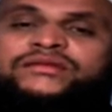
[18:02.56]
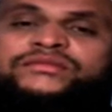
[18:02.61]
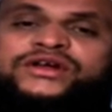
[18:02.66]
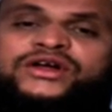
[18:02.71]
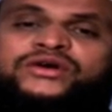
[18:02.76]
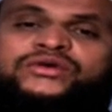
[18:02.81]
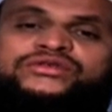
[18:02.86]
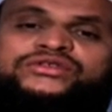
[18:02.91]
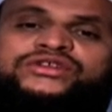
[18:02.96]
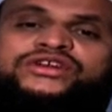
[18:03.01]

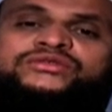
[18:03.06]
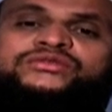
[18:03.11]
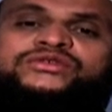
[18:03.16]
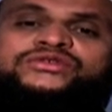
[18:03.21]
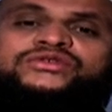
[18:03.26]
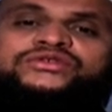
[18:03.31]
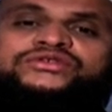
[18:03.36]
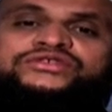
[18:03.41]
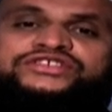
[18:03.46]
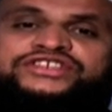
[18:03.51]
আমরা ওদের
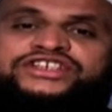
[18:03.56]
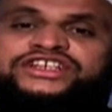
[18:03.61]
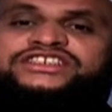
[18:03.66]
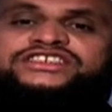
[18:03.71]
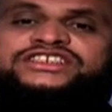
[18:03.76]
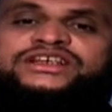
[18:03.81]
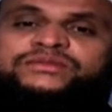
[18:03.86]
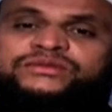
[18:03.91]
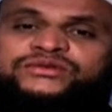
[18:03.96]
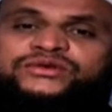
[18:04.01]
মতন
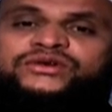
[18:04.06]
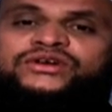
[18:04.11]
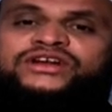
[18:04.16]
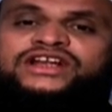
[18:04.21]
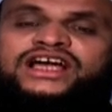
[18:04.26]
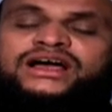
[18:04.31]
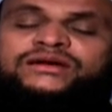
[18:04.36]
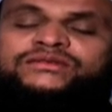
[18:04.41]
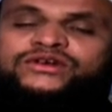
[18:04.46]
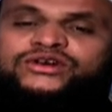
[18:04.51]
ড্রেস আপ
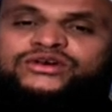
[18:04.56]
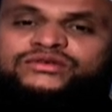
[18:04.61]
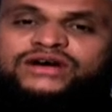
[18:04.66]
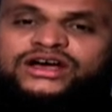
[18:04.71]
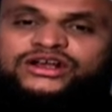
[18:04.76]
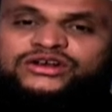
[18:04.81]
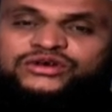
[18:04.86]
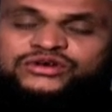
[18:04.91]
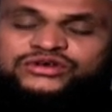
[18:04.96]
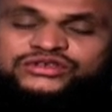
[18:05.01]
করলে আমরাও
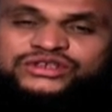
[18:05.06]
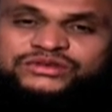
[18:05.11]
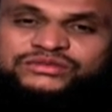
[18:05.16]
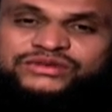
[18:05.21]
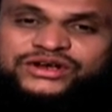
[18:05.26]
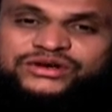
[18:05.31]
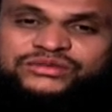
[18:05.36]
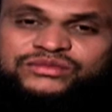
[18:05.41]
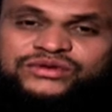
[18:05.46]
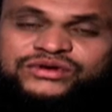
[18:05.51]
ভালো হতে
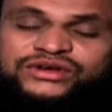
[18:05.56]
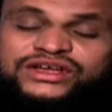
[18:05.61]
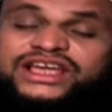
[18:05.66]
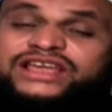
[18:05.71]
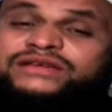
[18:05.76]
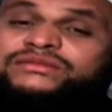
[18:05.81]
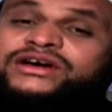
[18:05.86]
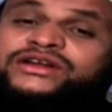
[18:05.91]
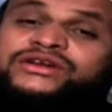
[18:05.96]
পারবো এই